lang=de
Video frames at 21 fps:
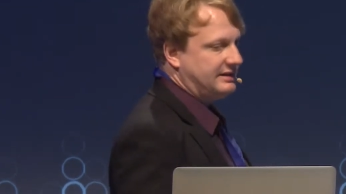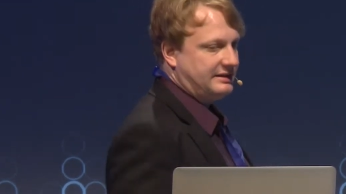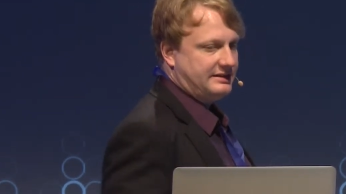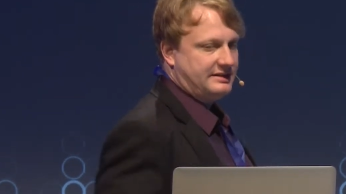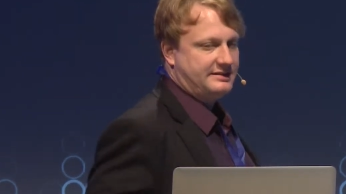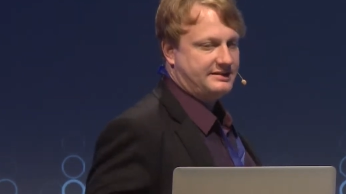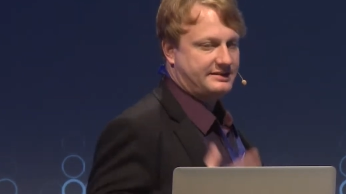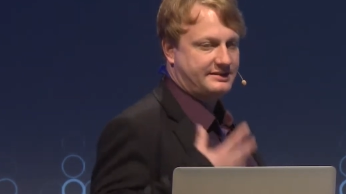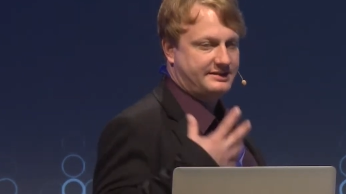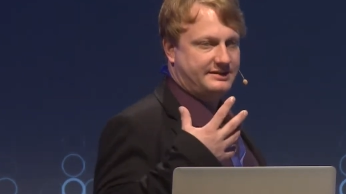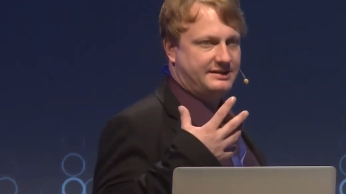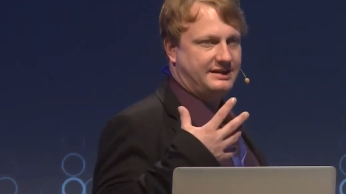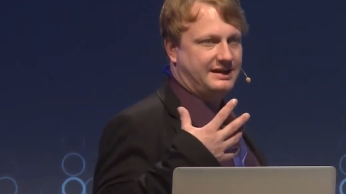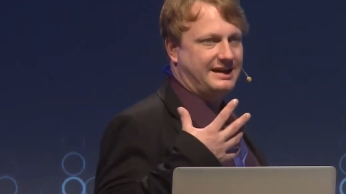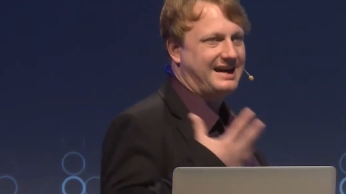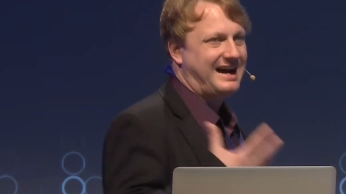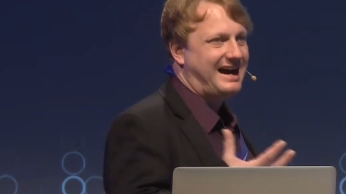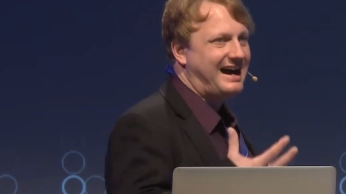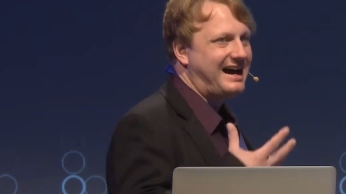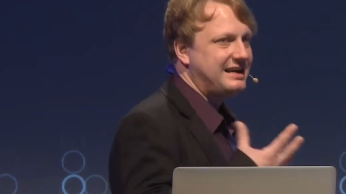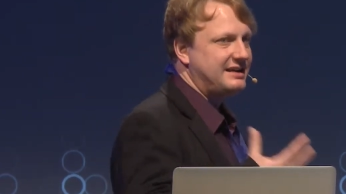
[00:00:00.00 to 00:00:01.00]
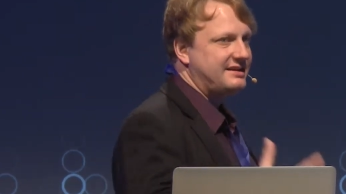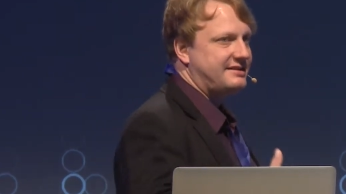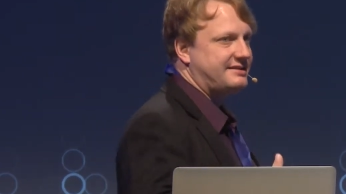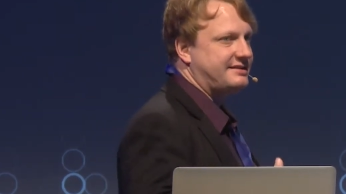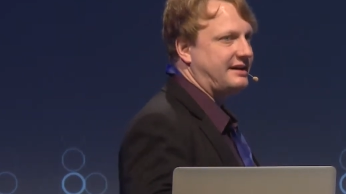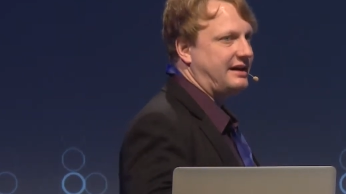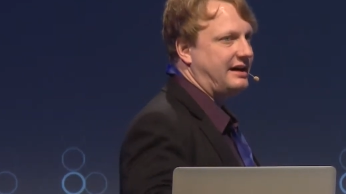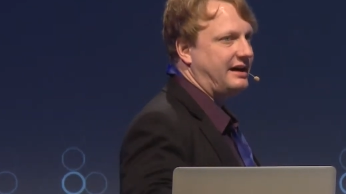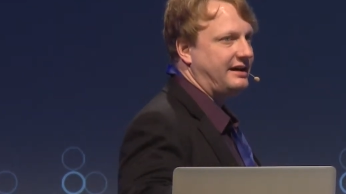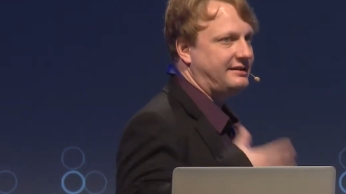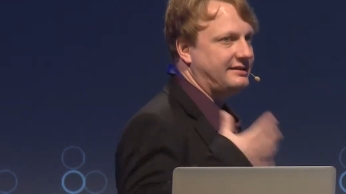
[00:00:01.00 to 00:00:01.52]
dass die reale
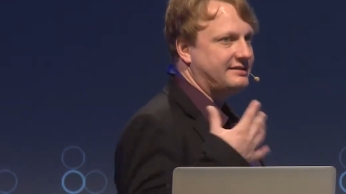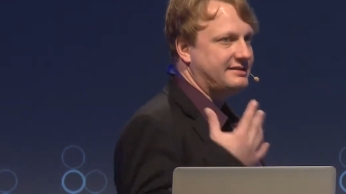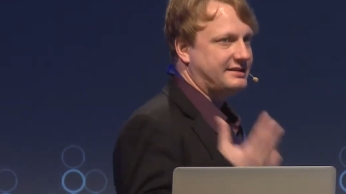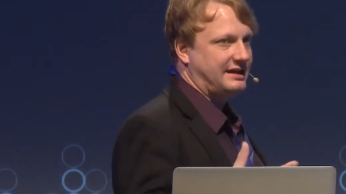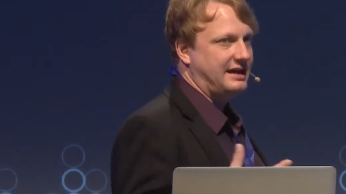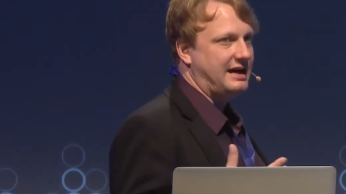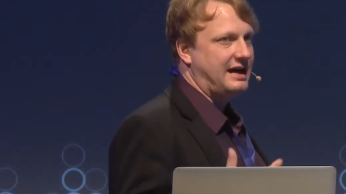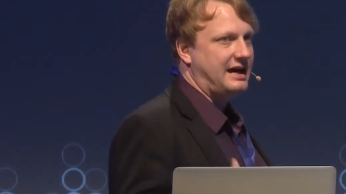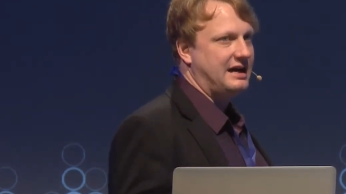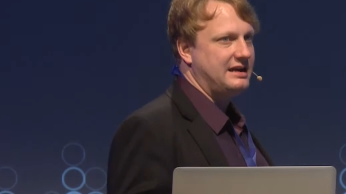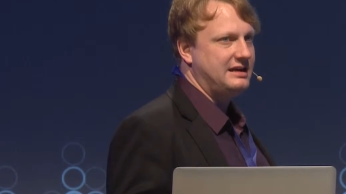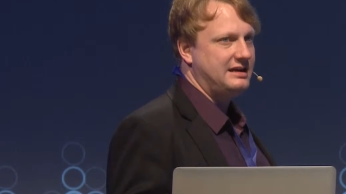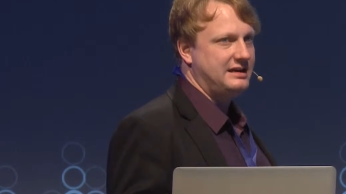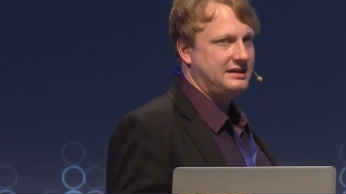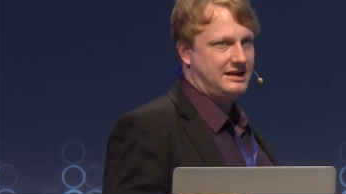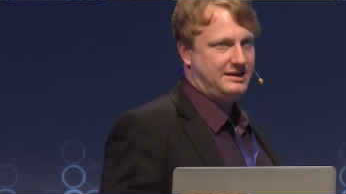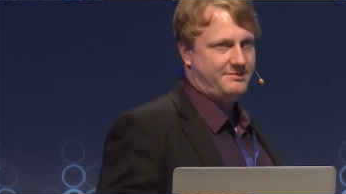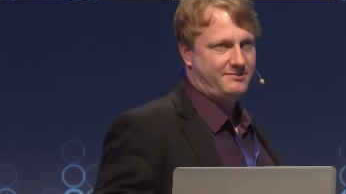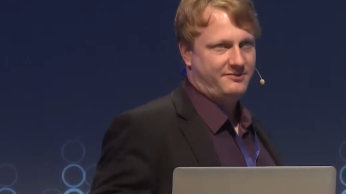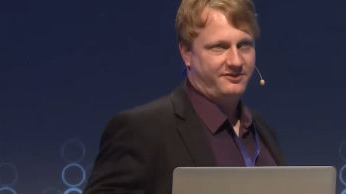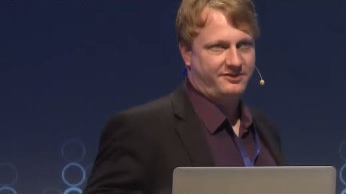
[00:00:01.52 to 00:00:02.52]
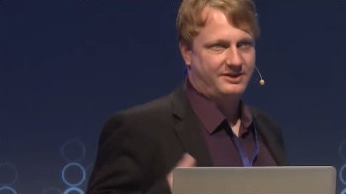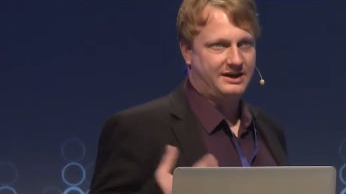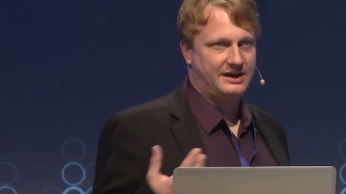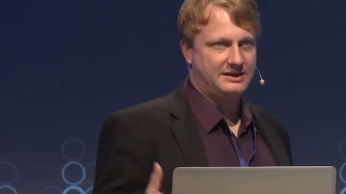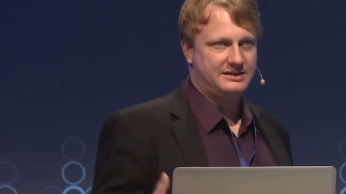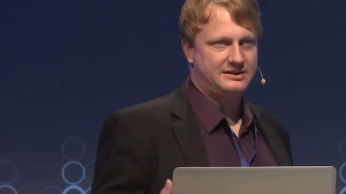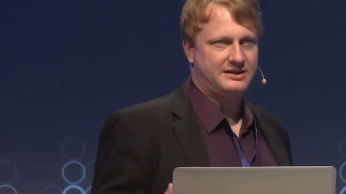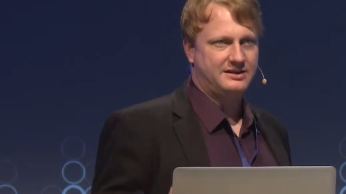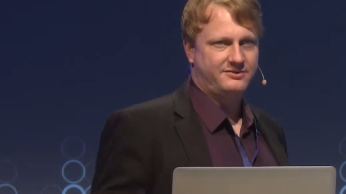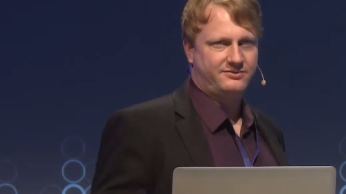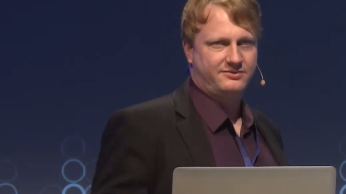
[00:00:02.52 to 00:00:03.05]
Zeit, das reale Leben
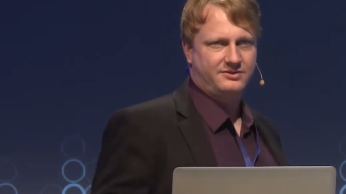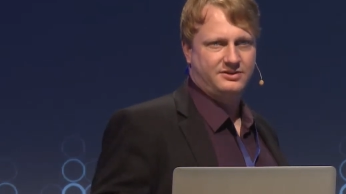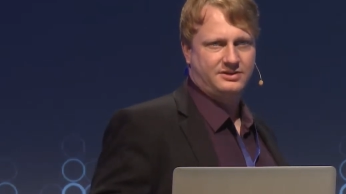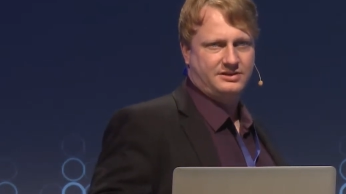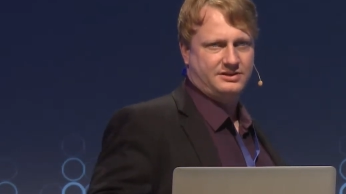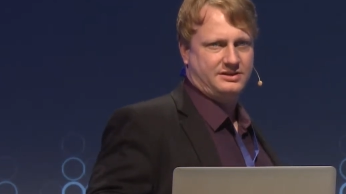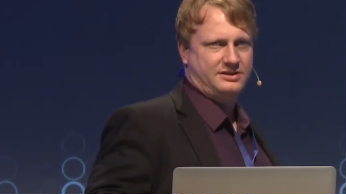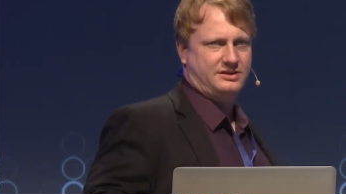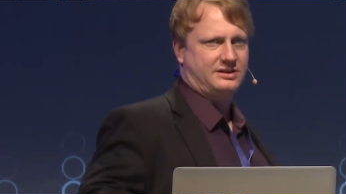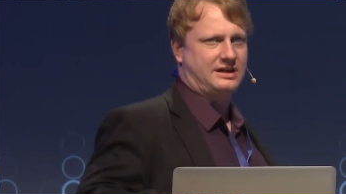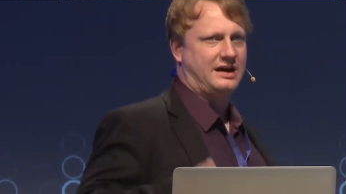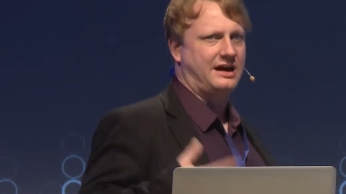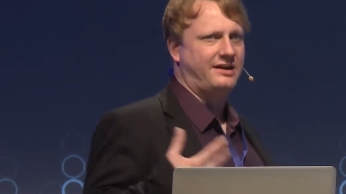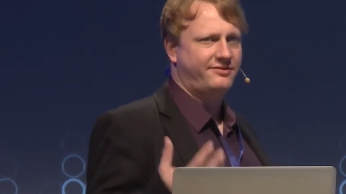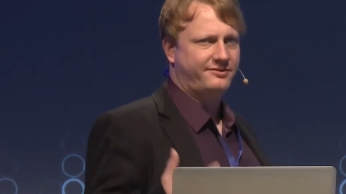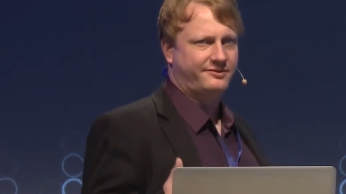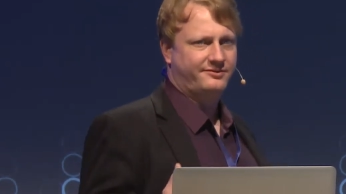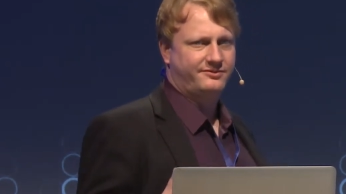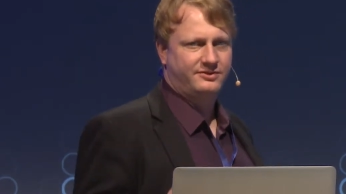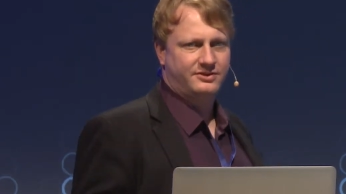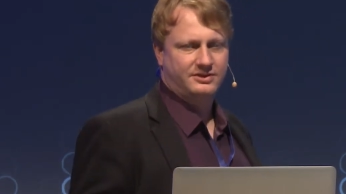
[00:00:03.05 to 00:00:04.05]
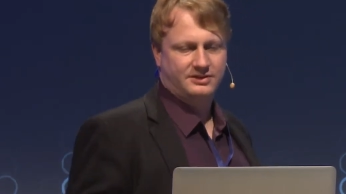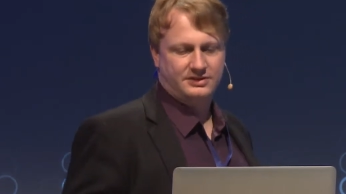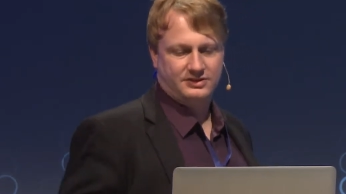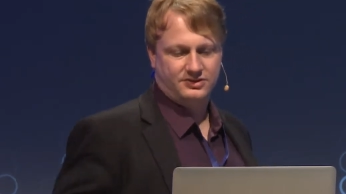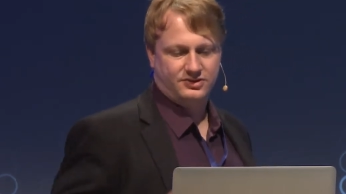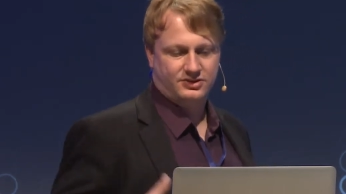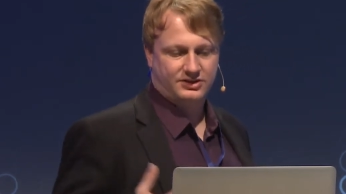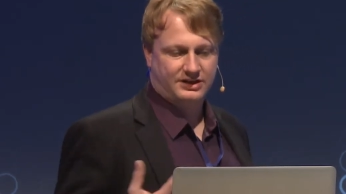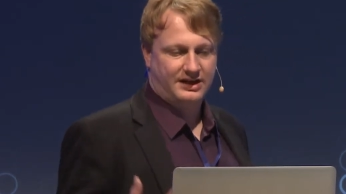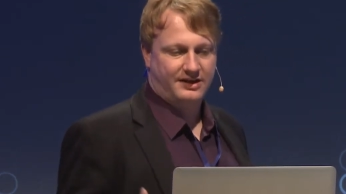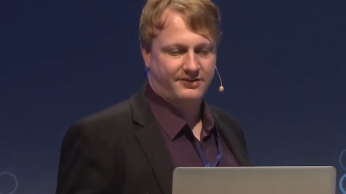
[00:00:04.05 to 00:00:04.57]
verändert wird, gerafft wird,
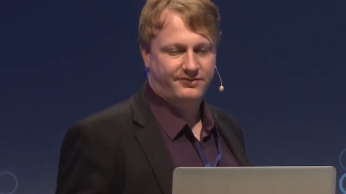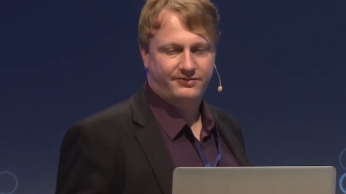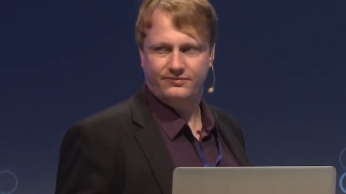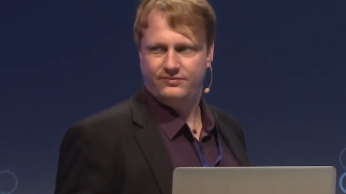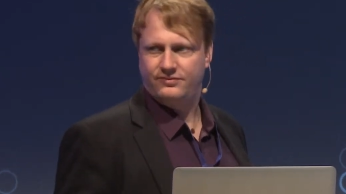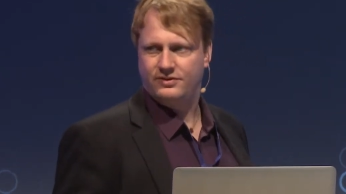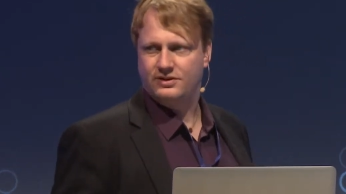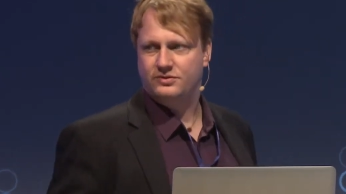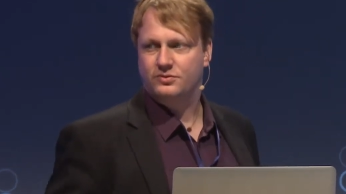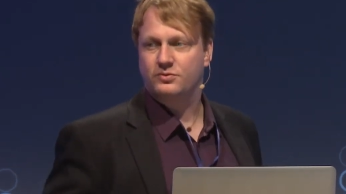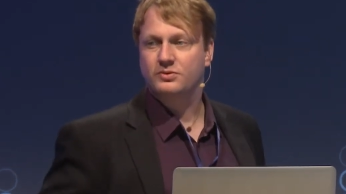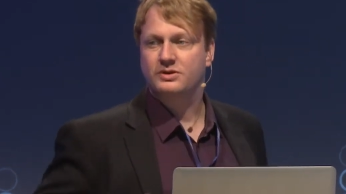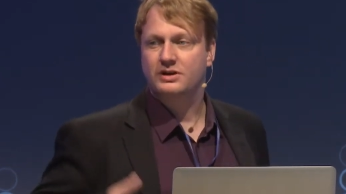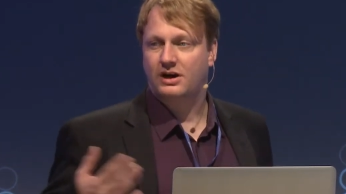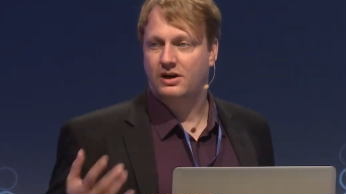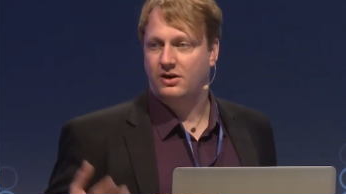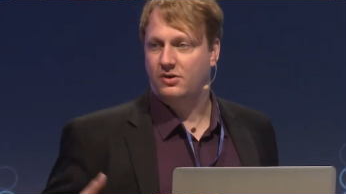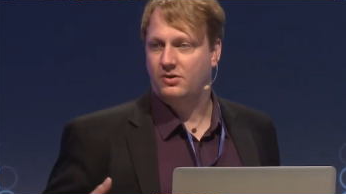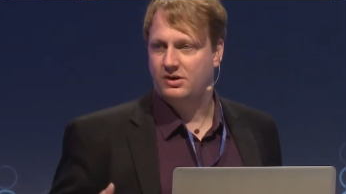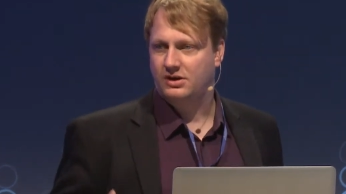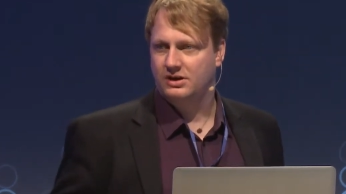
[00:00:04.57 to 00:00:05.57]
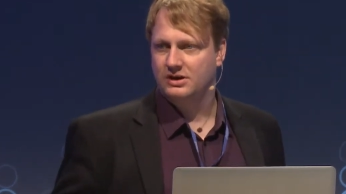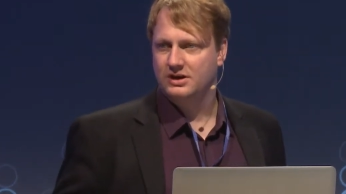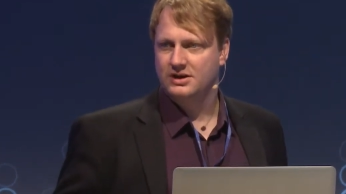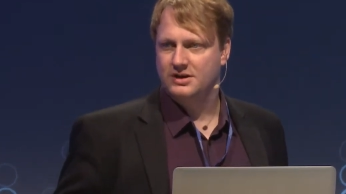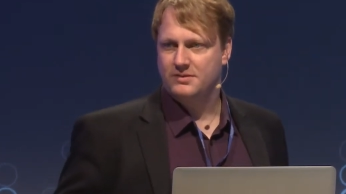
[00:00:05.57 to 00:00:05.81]
gestrafft wird oder auch